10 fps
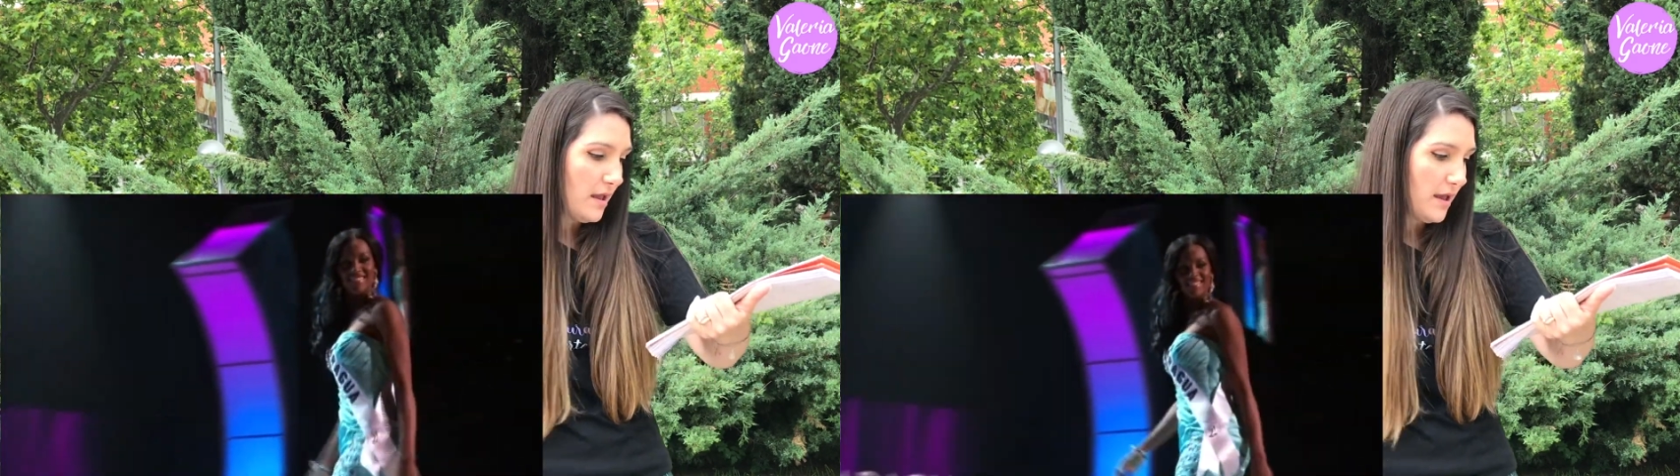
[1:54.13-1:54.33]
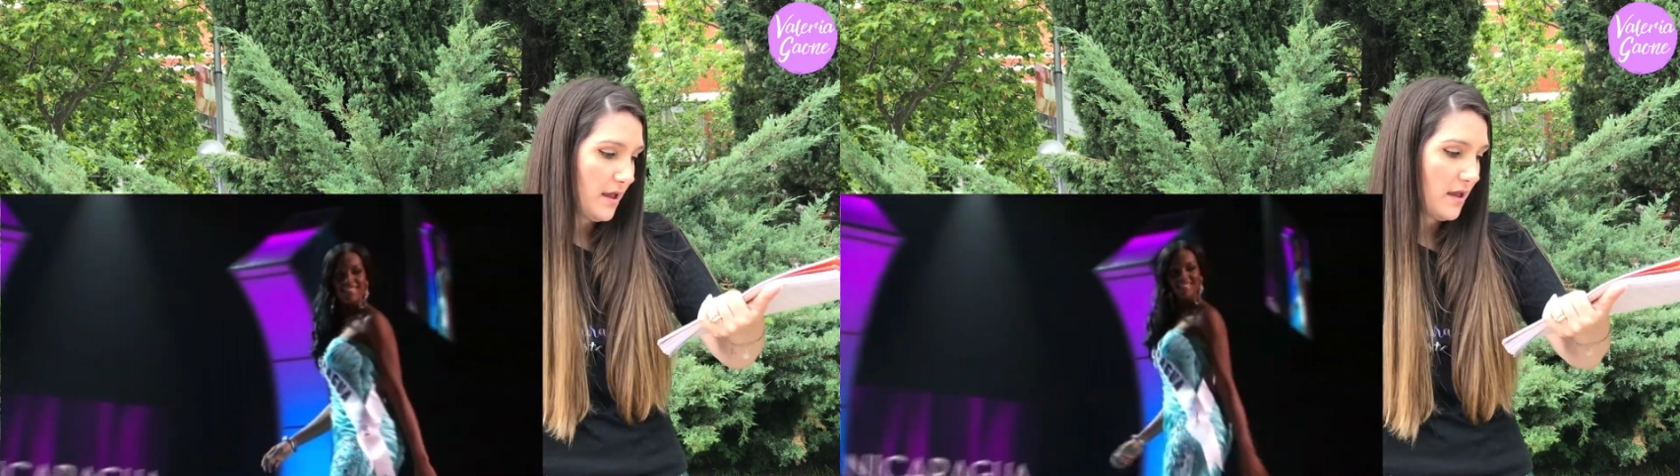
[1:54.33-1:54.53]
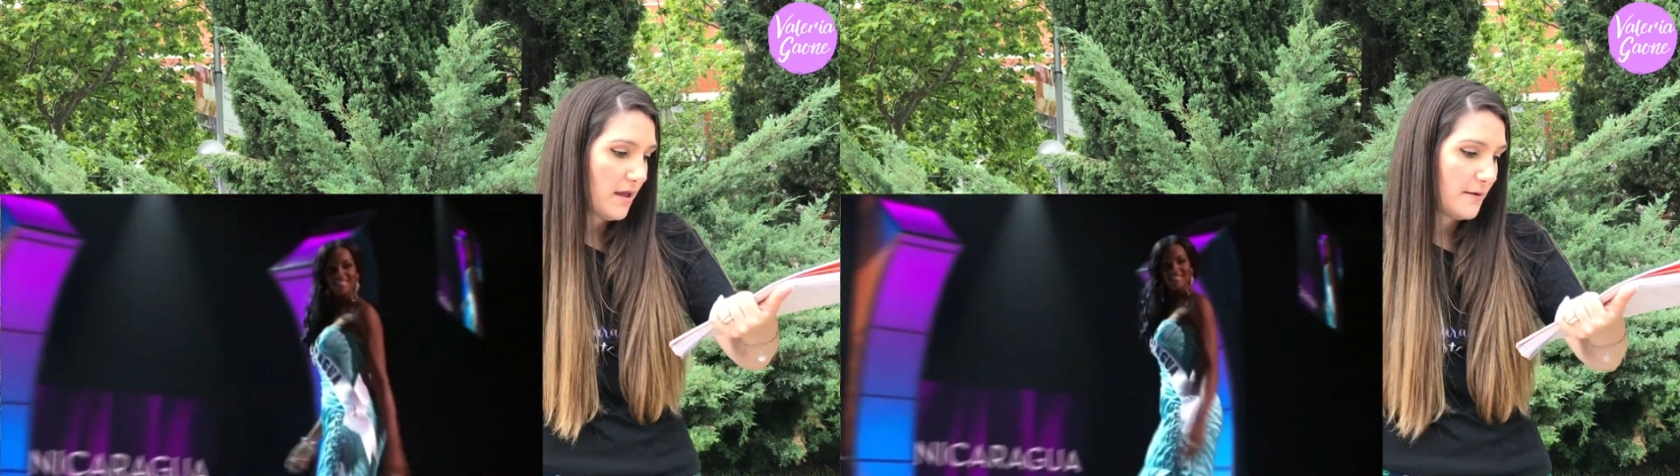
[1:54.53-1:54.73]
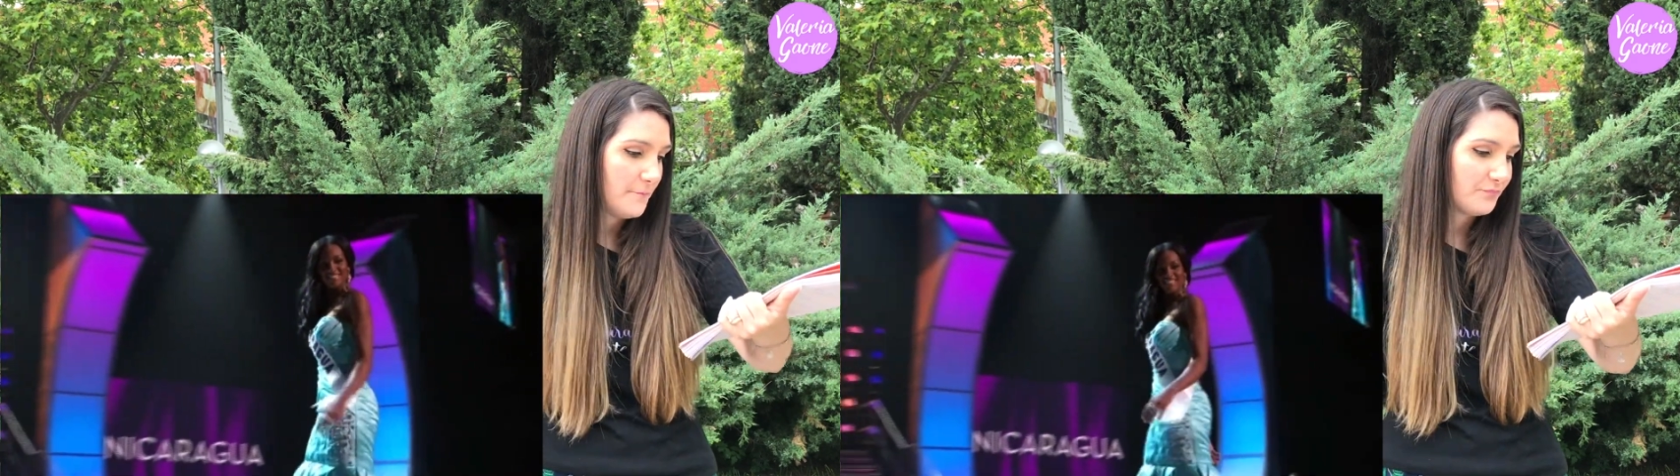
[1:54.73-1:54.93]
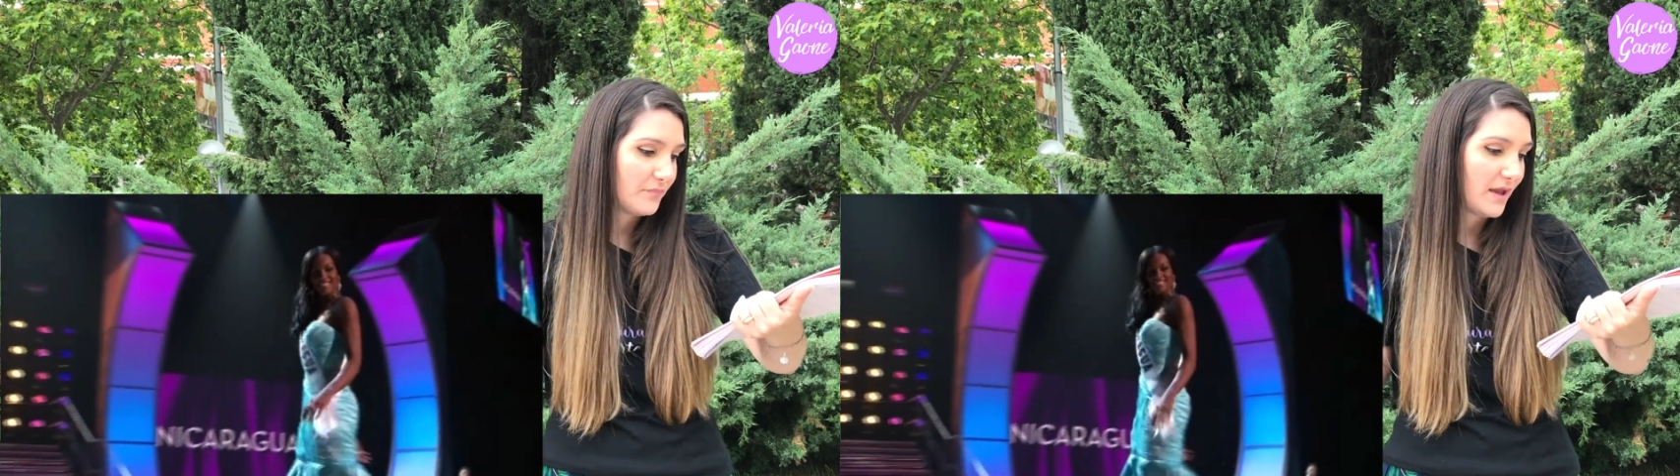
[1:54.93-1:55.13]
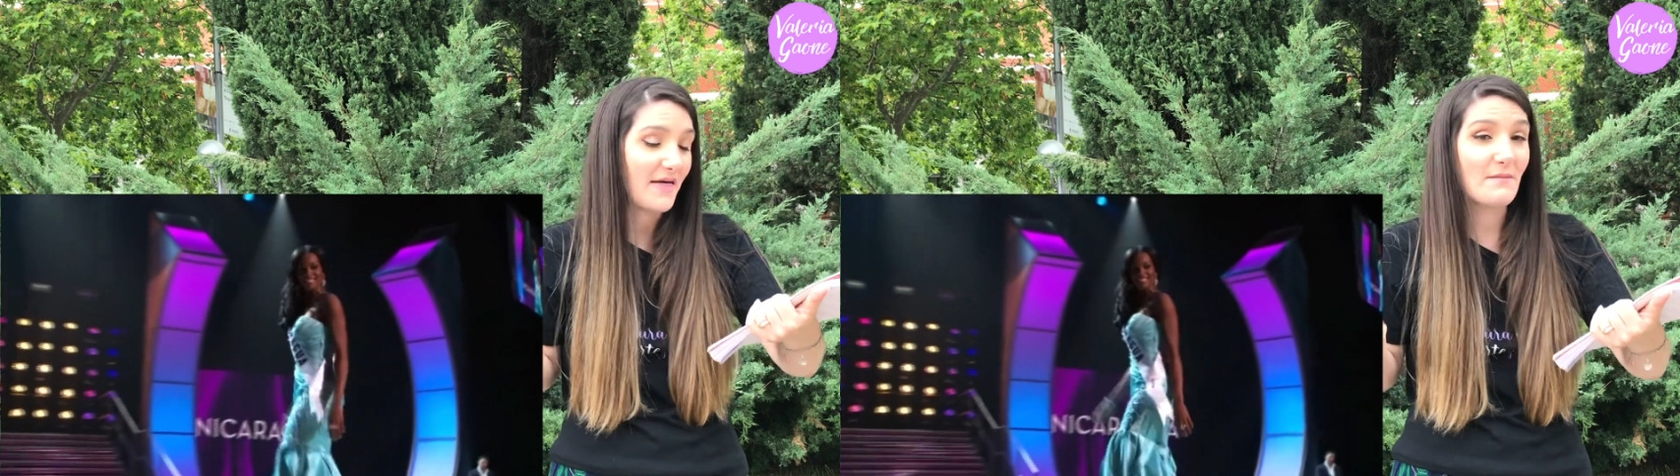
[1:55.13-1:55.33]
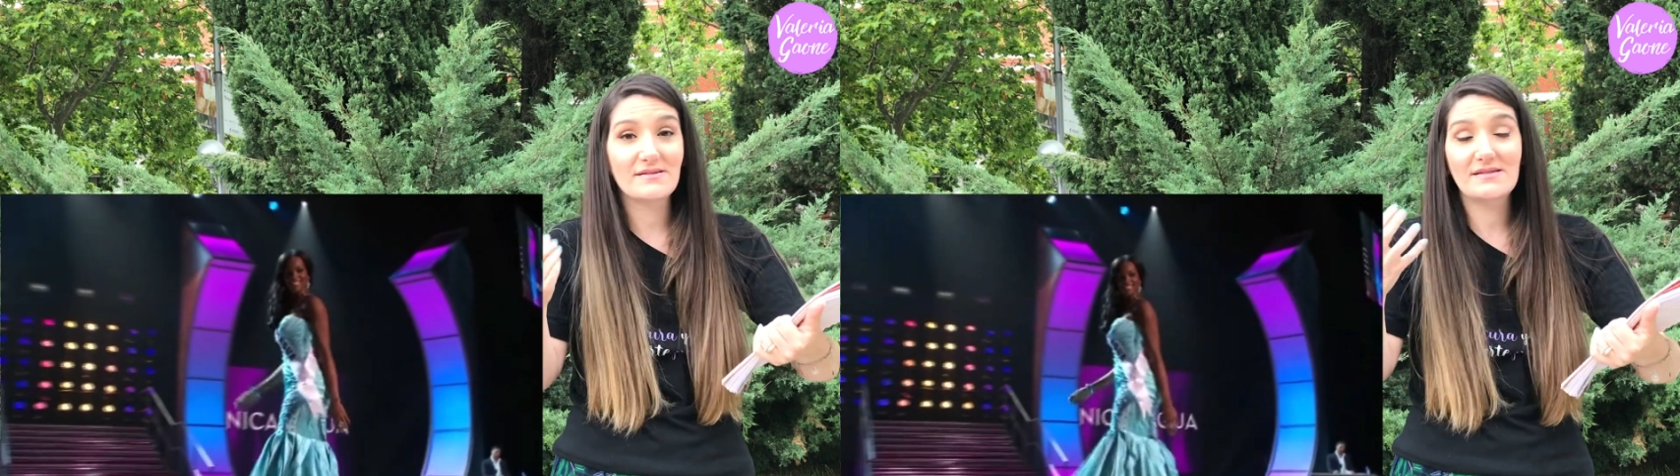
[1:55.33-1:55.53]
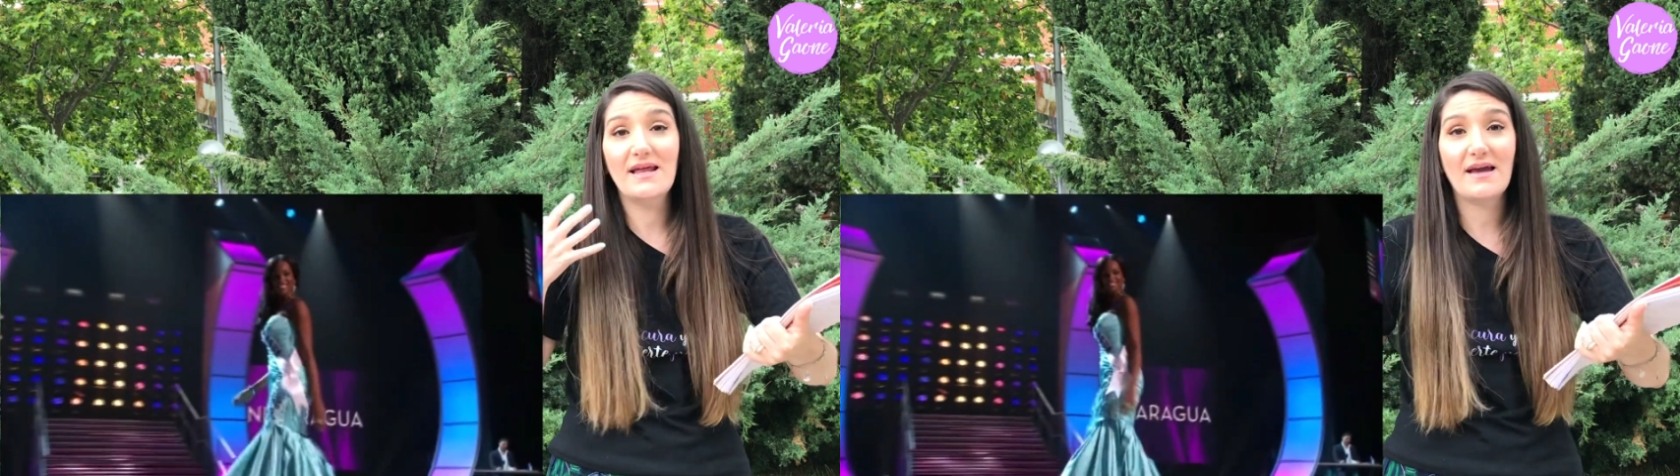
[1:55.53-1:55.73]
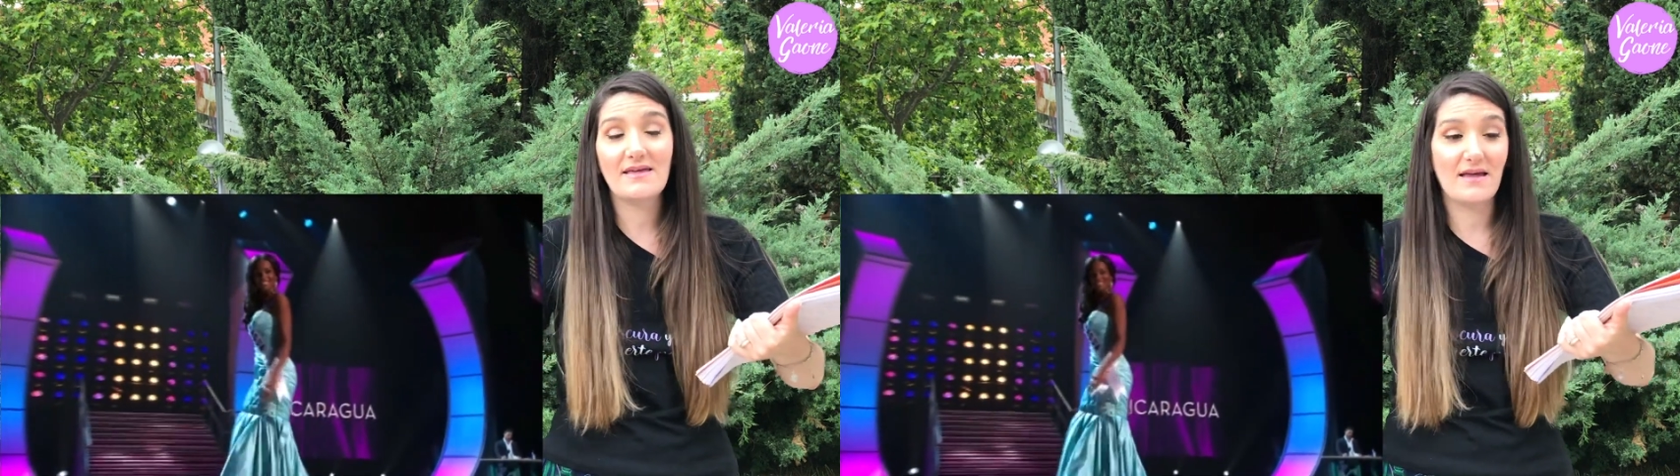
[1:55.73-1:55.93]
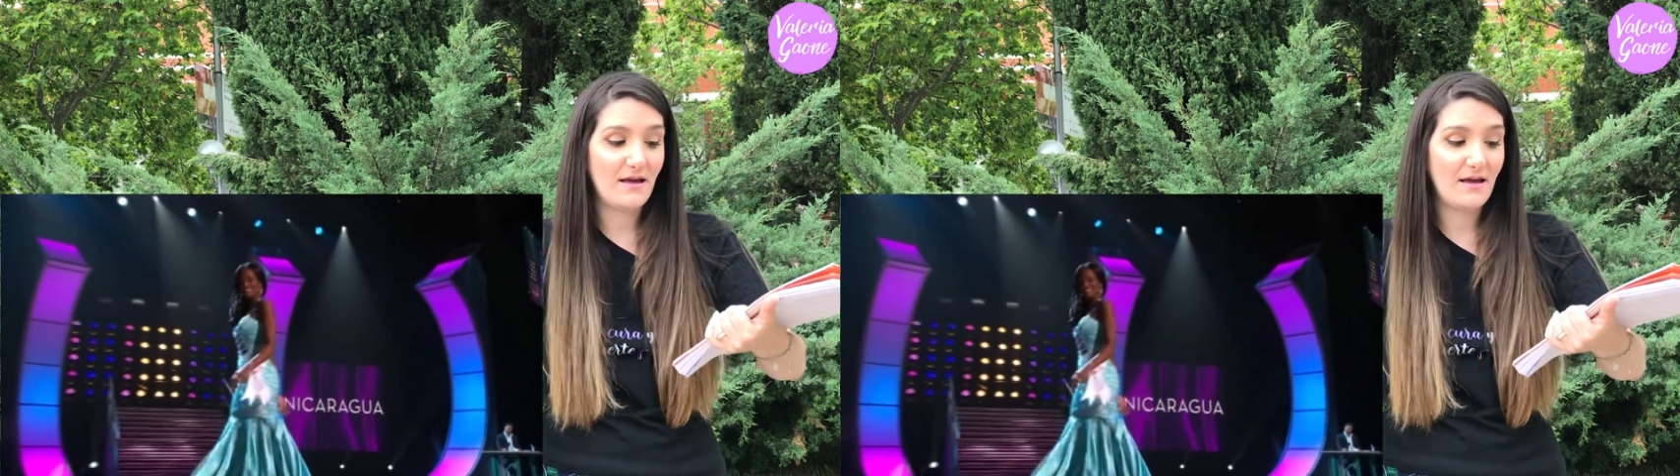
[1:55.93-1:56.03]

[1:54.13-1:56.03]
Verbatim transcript: Em, además se le, caía,